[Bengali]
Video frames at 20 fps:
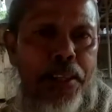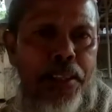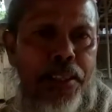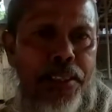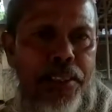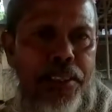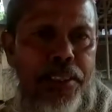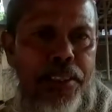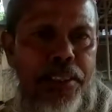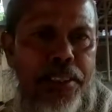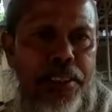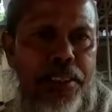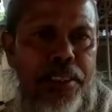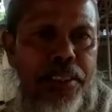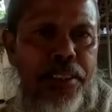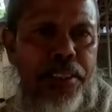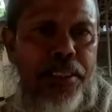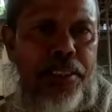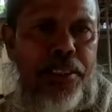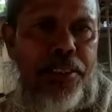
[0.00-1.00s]
আপনার কি
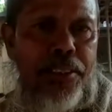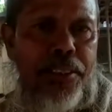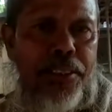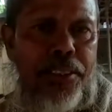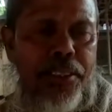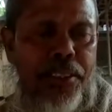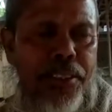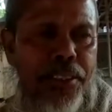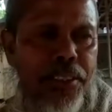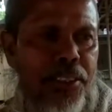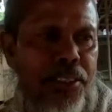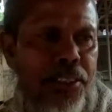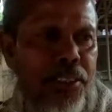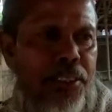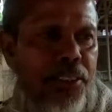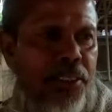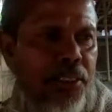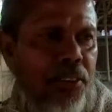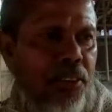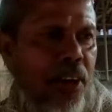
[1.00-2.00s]
মনে হচ্ছে
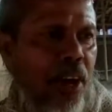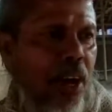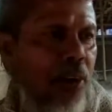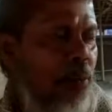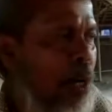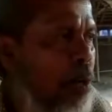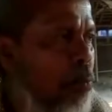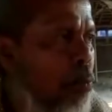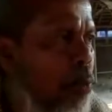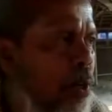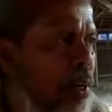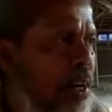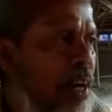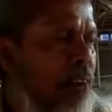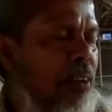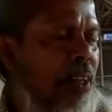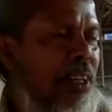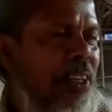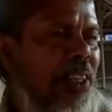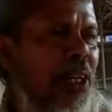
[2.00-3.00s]
আমার মনে
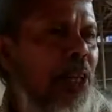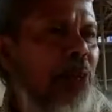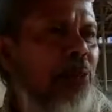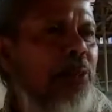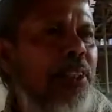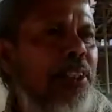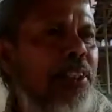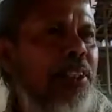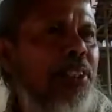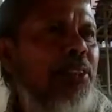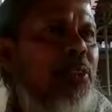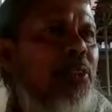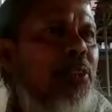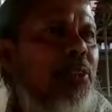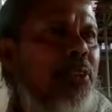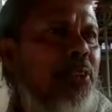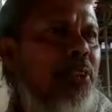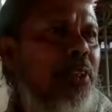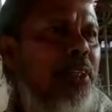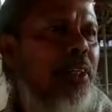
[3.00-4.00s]
আবার কি হবে
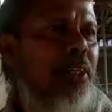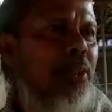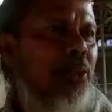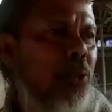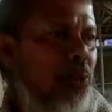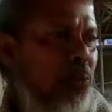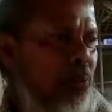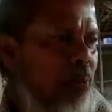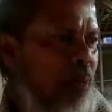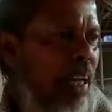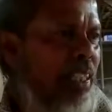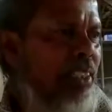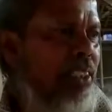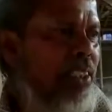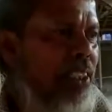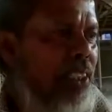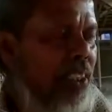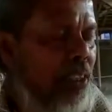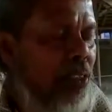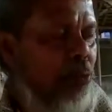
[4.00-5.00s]
একটু
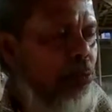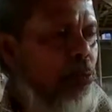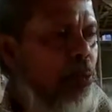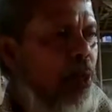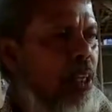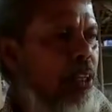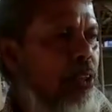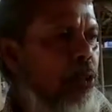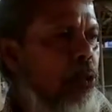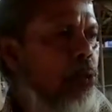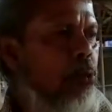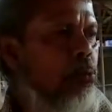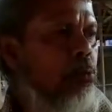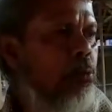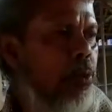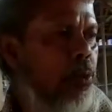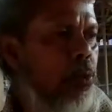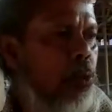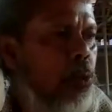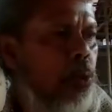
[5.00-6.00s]
মানছি মনে তো
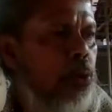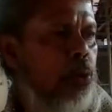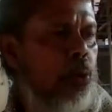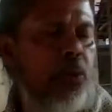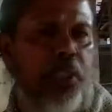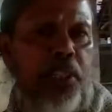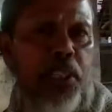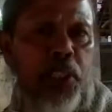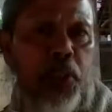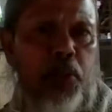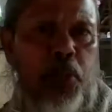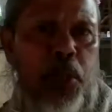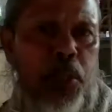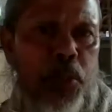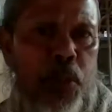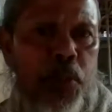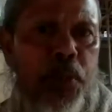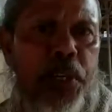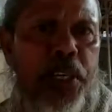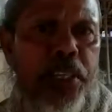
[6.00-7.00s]
রোগ তো দেশময়
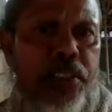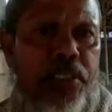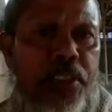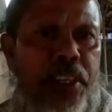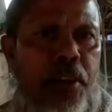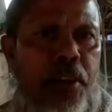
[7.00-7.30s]
ছড়িয়েছে